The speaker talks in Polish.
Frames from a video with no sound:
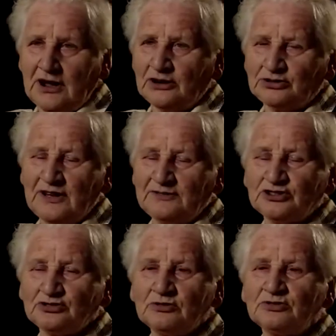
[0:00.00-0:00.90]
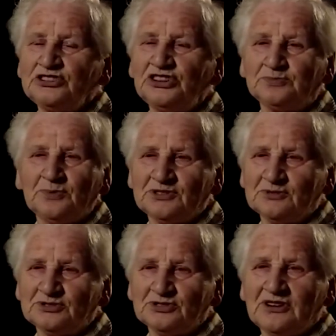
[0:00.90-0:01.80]
a już na wieczór już nic,
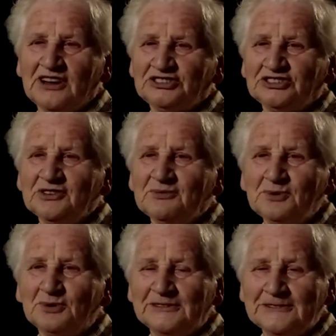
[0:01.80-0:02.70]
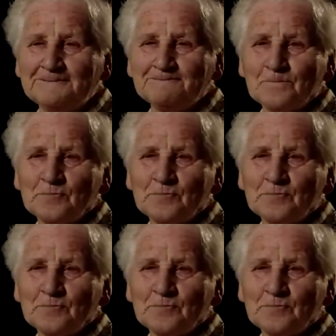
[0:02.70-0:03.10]
potem już kolacji nie było, nie?